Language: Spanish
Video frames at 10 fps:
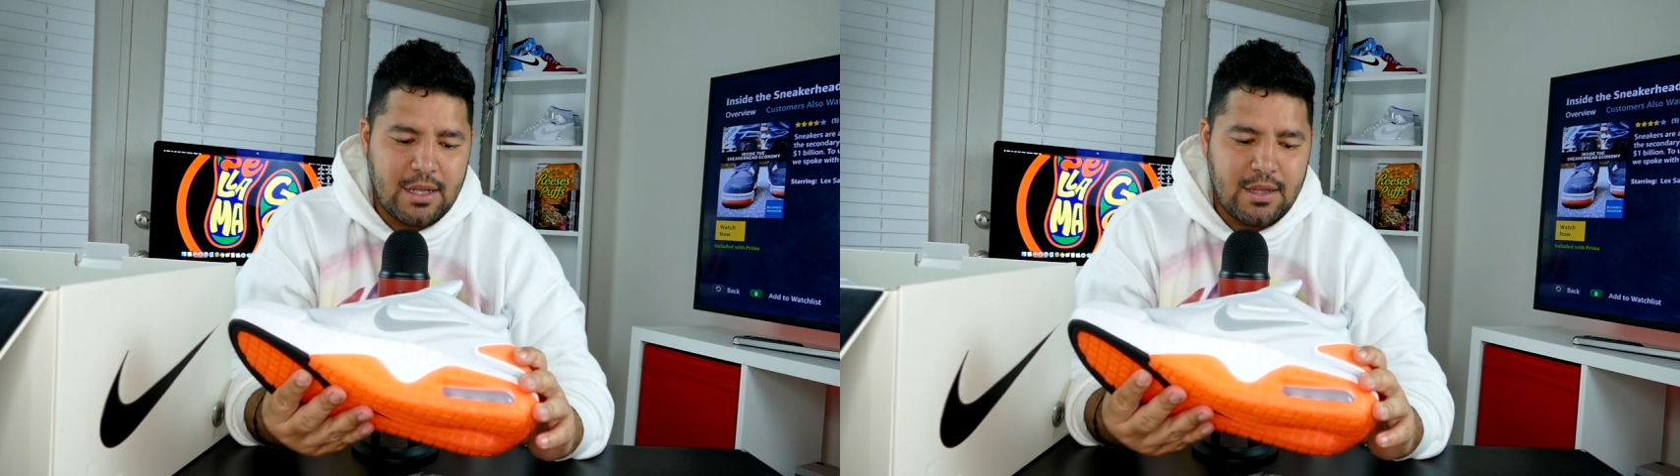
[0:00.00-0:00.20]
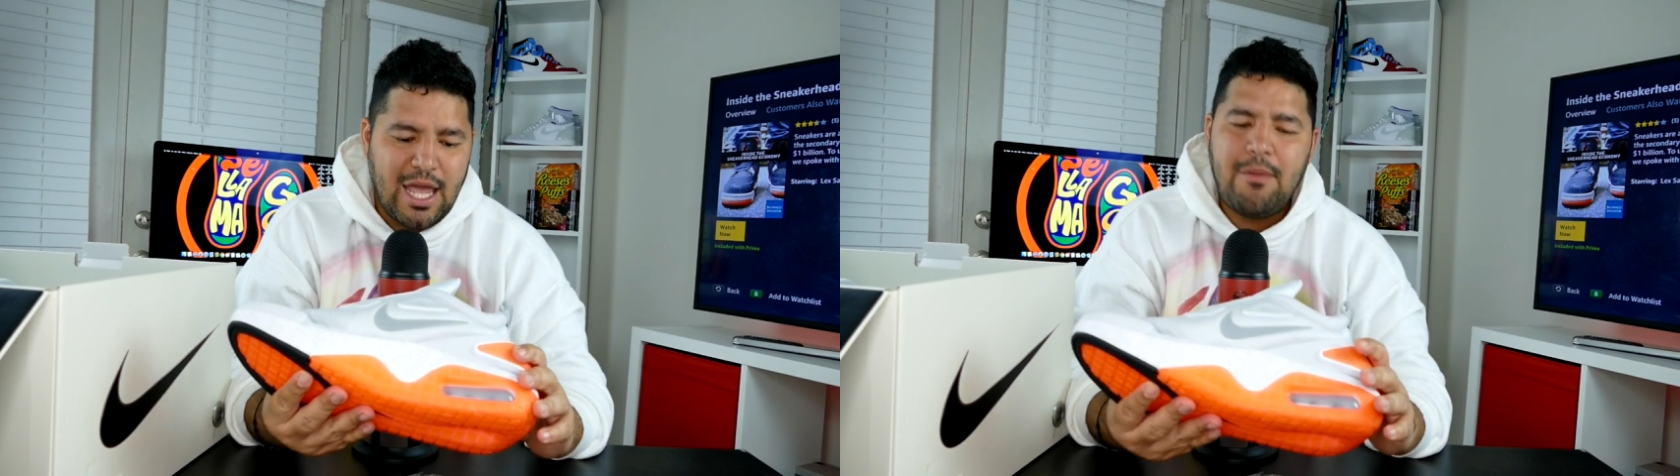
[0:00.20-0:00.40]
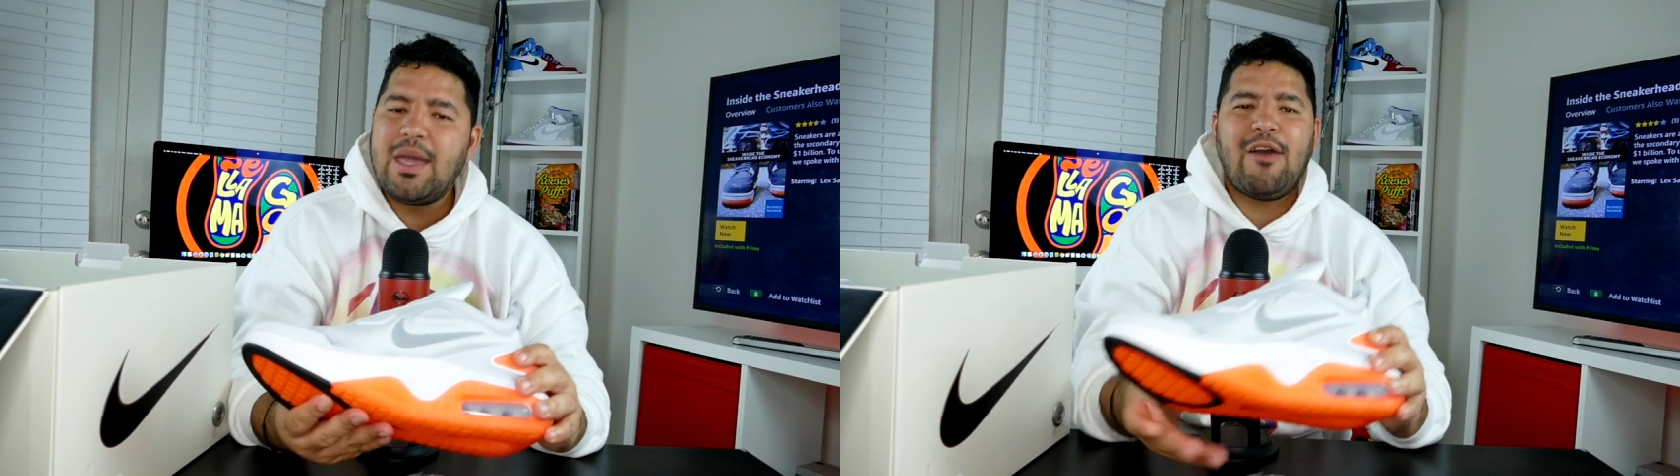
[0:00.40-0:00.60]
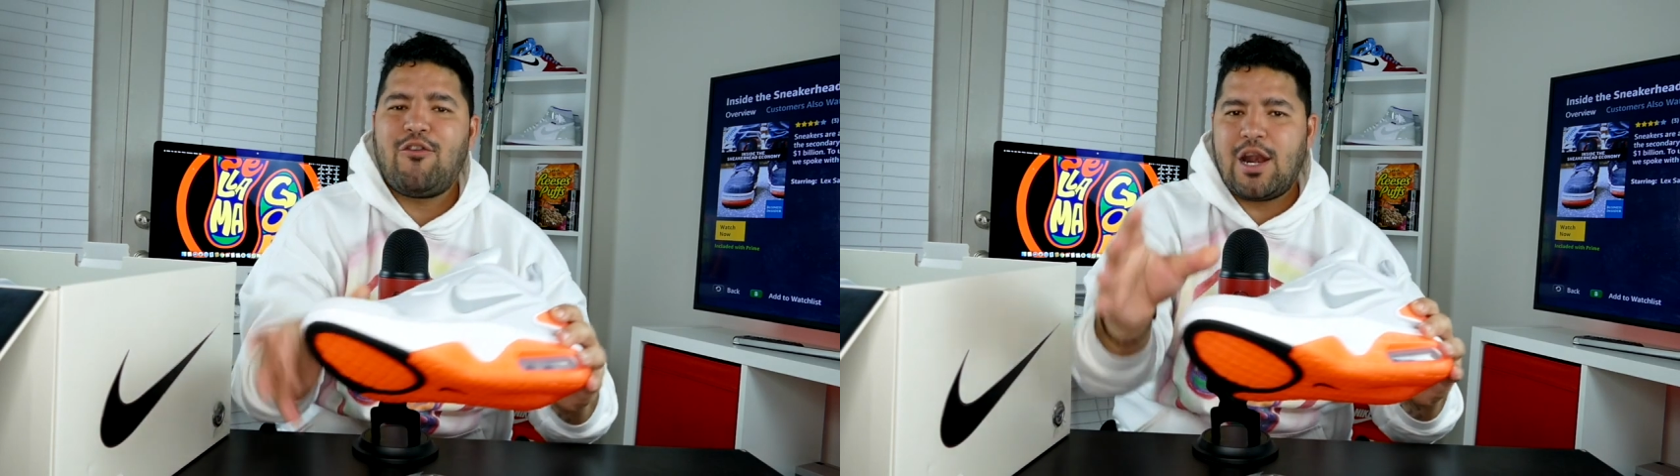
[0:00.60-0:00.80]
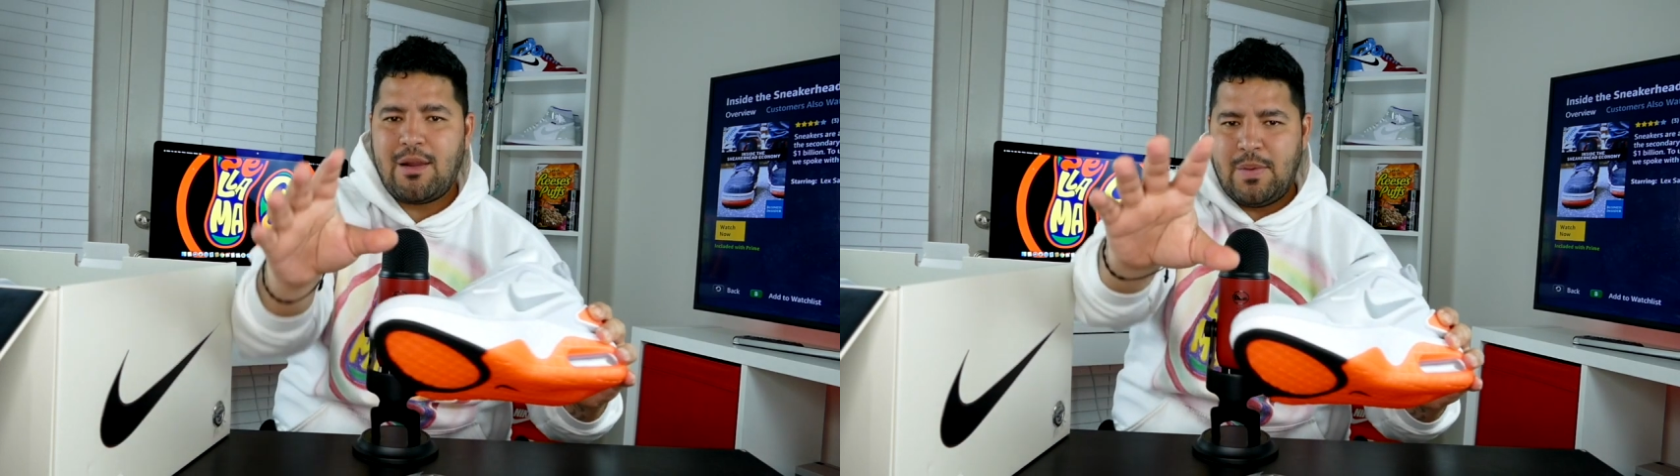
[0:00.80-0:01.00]
Déjenme ya
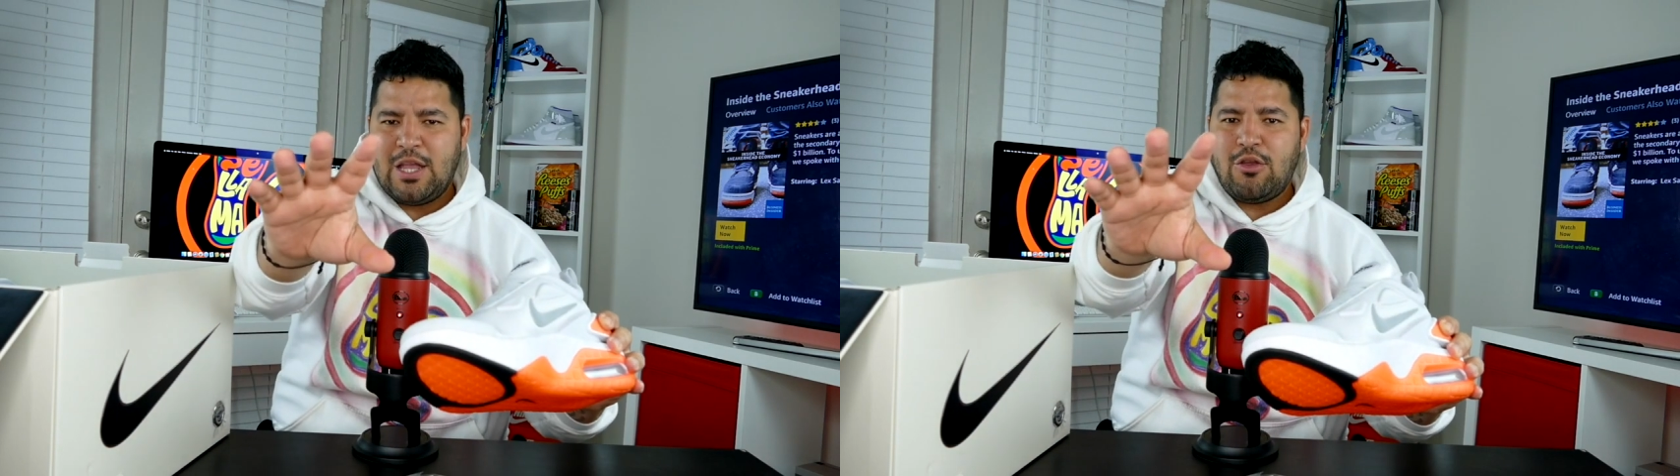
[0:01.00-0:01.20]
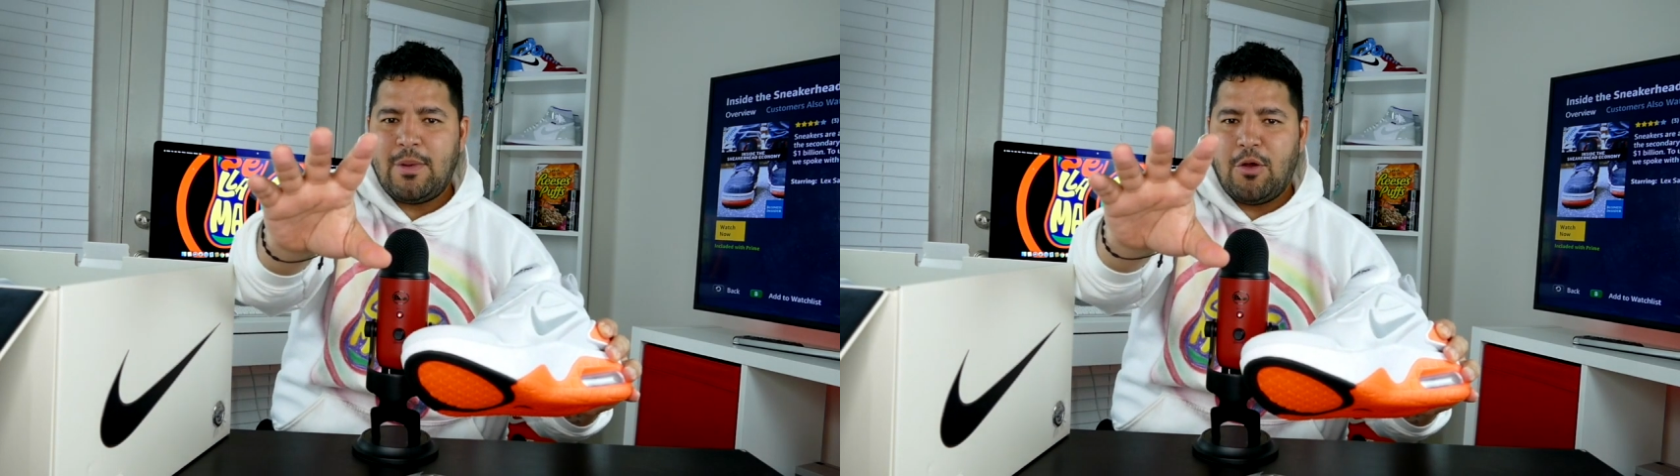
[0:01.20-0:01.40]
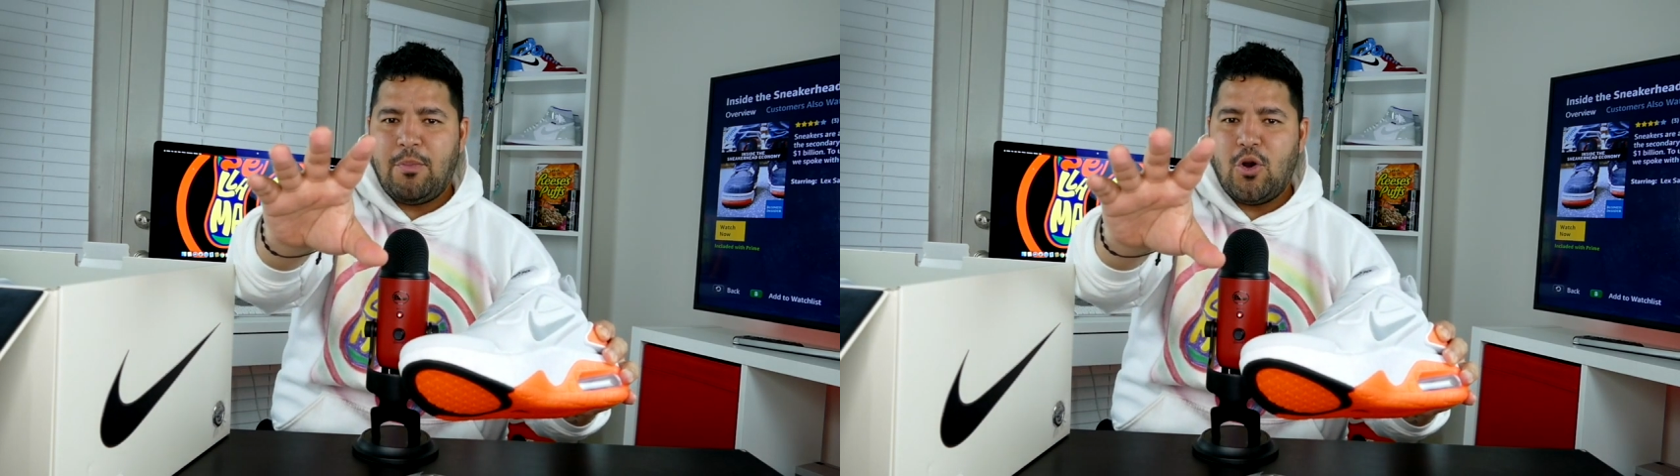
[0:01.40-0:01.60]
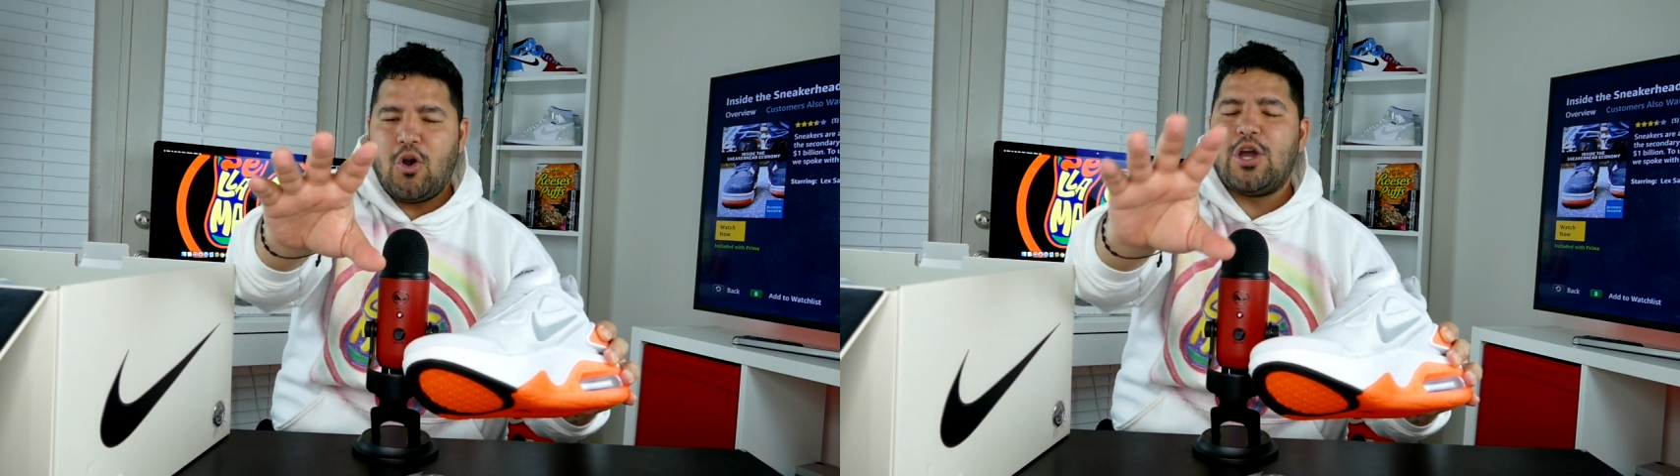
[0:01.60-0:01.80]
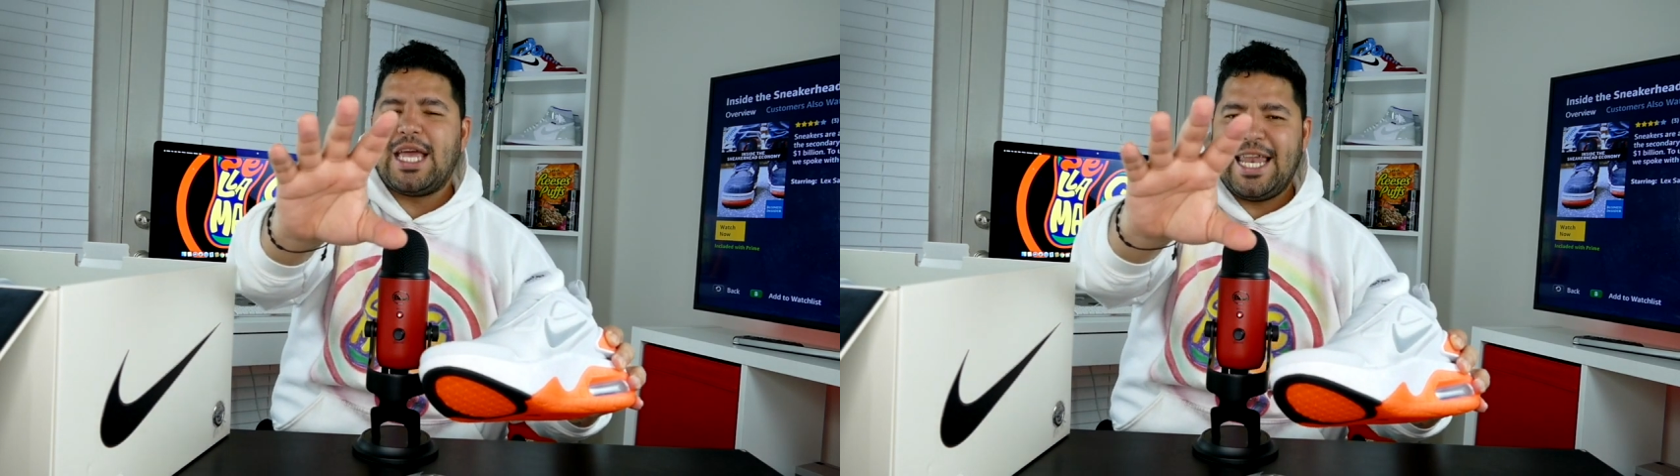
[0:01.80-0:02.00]
fuera rapidito, me los
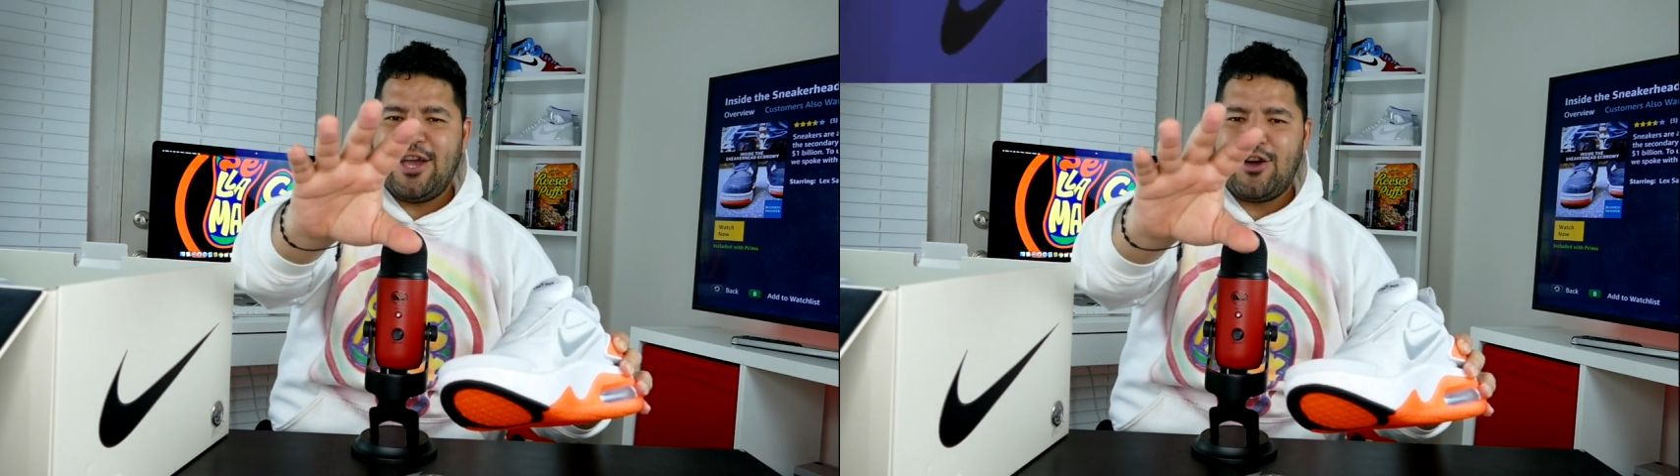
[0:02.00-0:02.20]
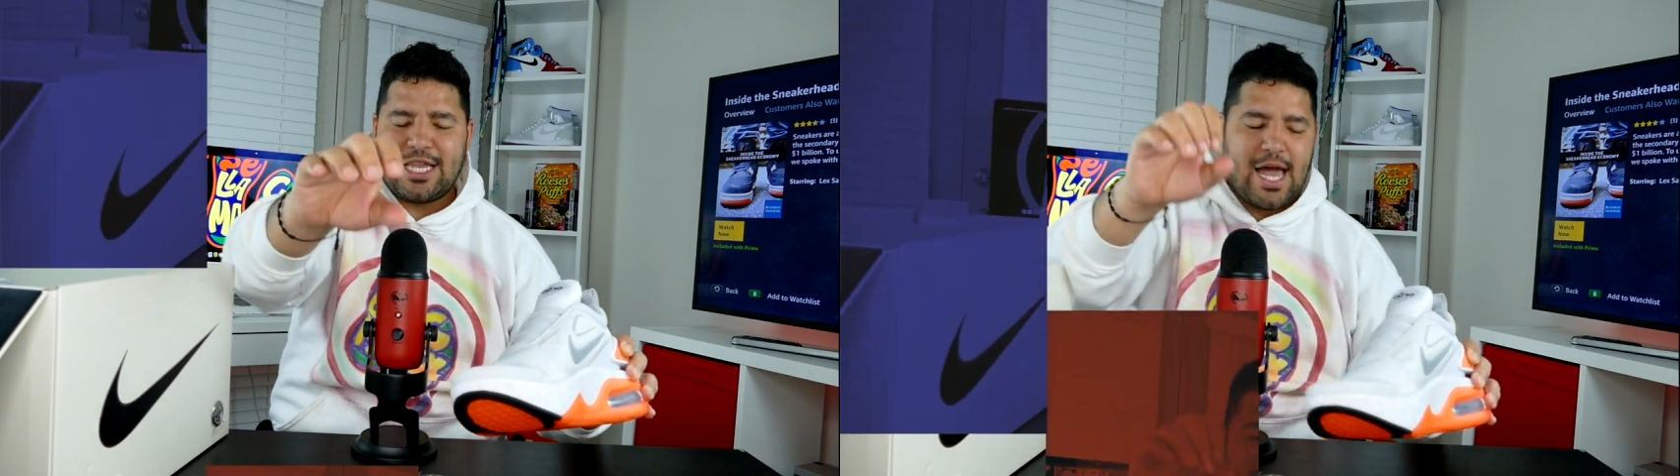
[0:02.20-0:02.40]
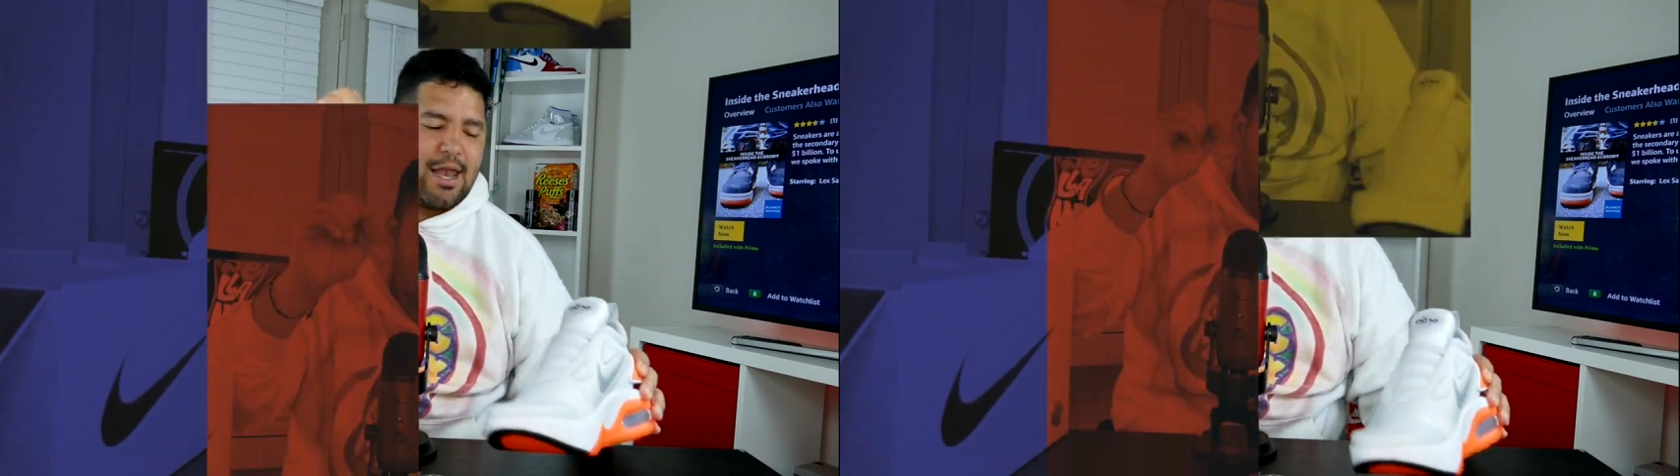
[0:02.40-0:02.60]
pongo y ya les digo qué tal.